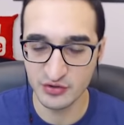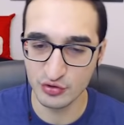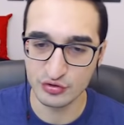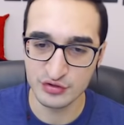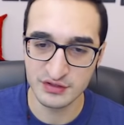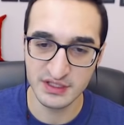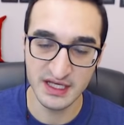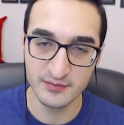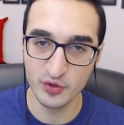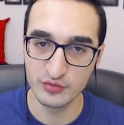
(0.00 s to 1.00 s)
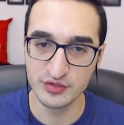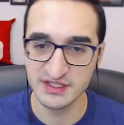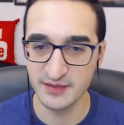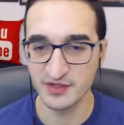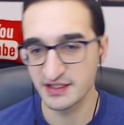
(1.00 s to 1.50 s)
ediyoruz. İlk bölümü
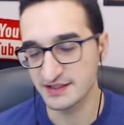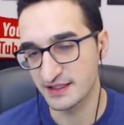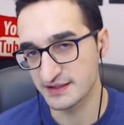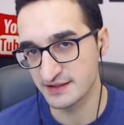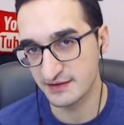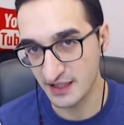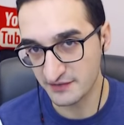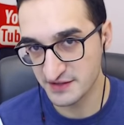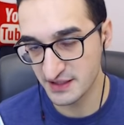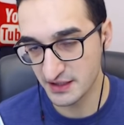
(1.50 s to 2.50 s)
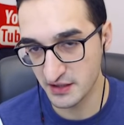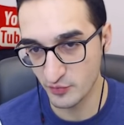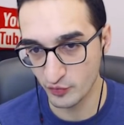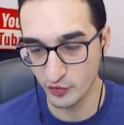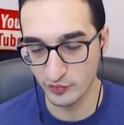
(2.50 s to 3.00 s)
izlemediyseniz tavsiye ederim
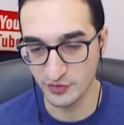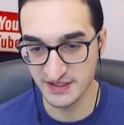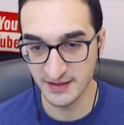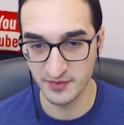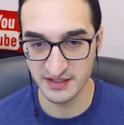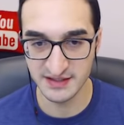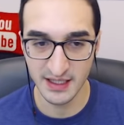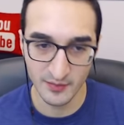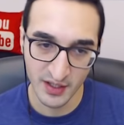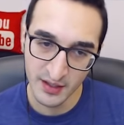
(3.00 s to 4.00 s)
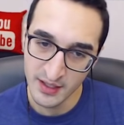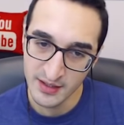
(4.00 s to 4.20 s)
o bölümü izlemenizi ama